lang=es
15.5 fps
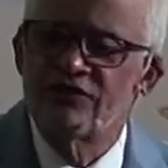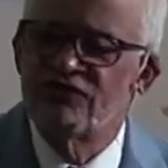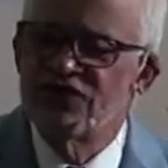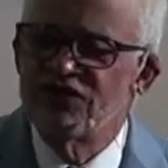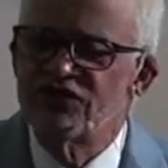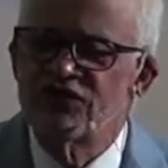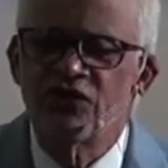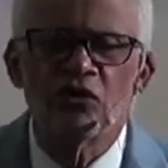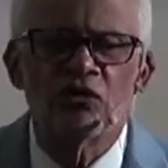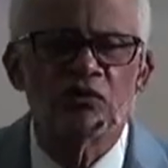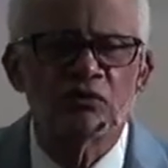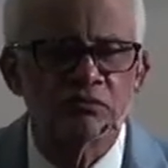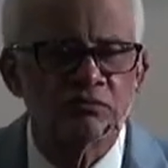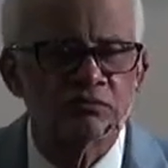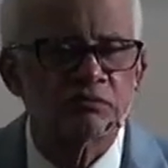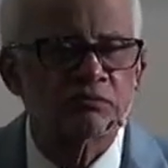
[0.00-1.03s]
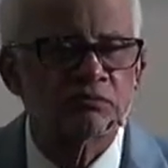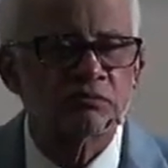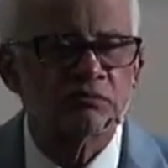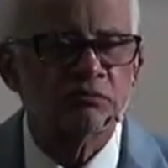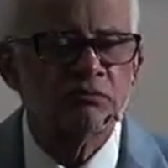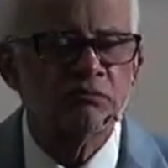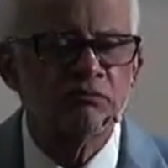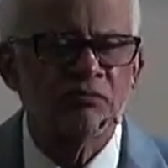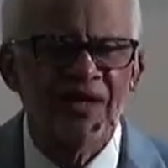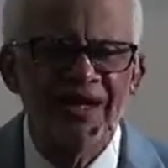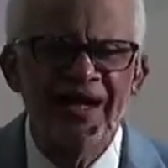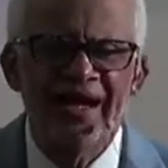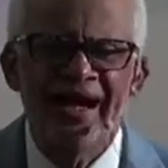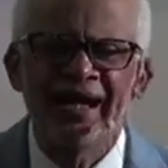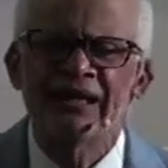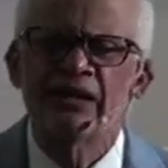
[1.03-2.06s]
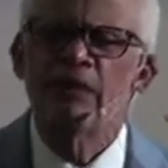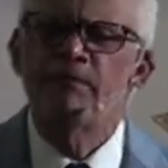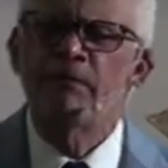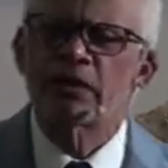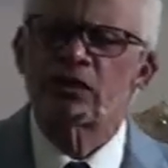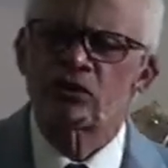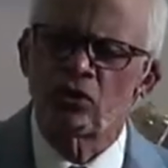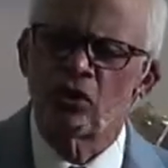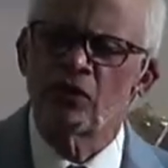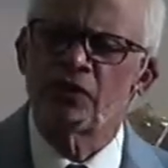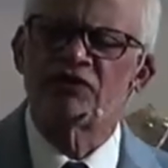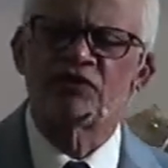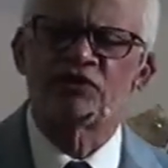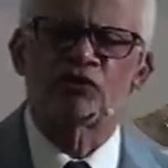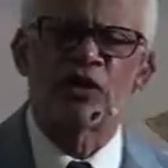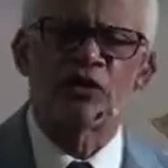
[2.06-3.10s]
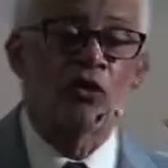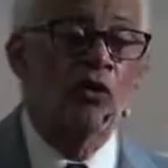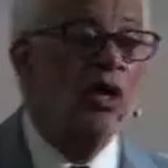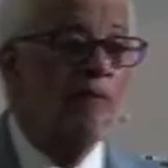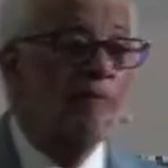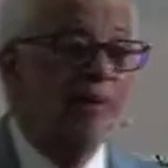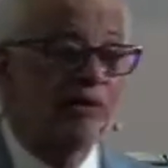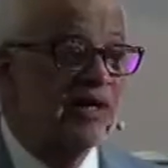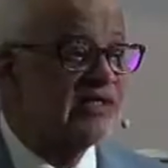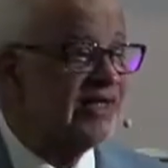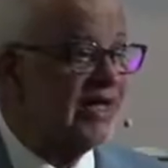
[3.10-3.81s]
visión. Él despertó de ese sueño, pero él